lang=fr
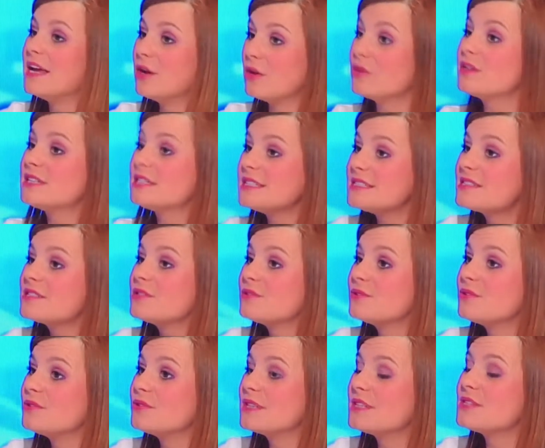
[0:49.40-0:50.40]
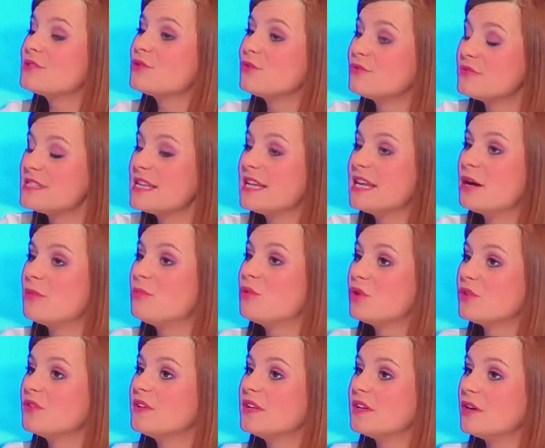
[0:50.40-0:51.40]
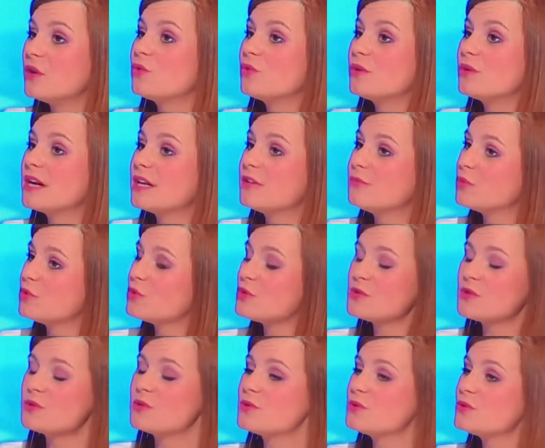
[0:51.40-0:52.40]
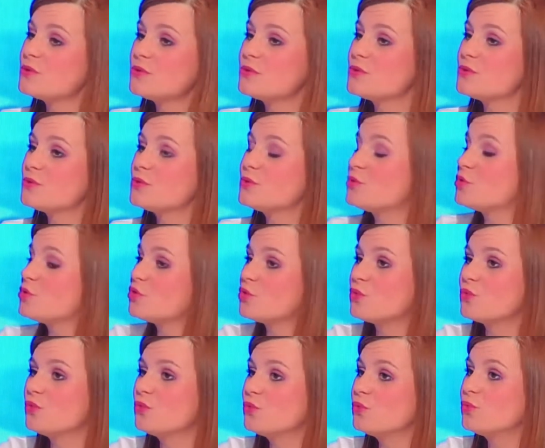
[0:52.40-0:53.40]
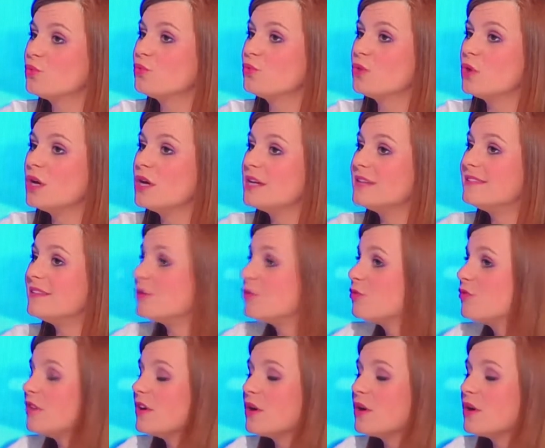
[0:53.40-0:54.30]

Et alors, que qu'est-ce que vous allez aborder euh, concrètement ce, ce, seront des